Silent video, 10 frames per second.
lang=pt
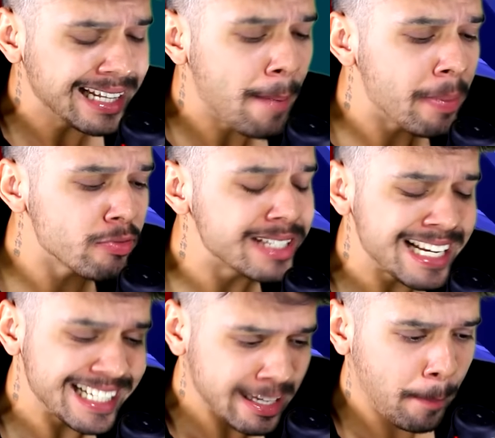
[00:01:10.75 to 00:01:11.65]
dá pra
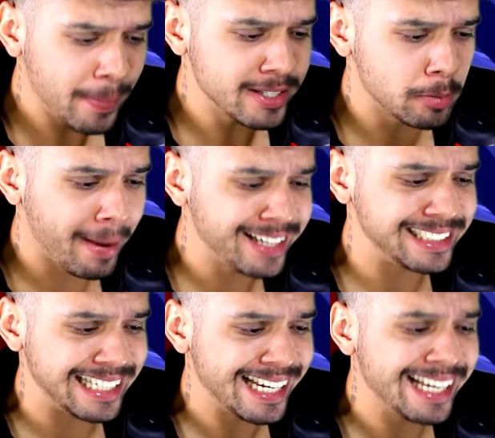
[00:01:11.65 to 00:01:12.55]
você
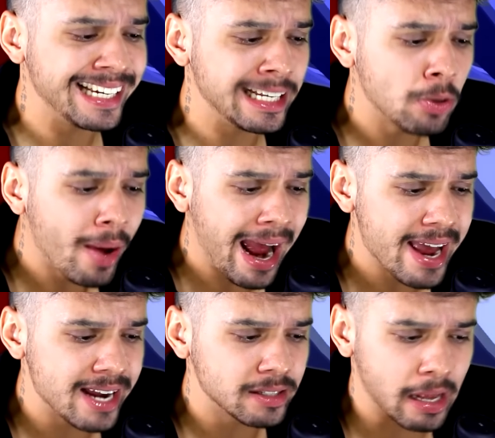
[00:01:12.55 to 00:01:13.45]
simplesmente ignorar
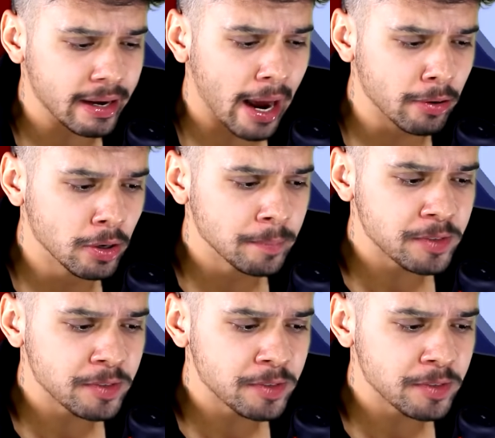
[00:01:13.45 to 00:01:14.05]
ele, tá ligado?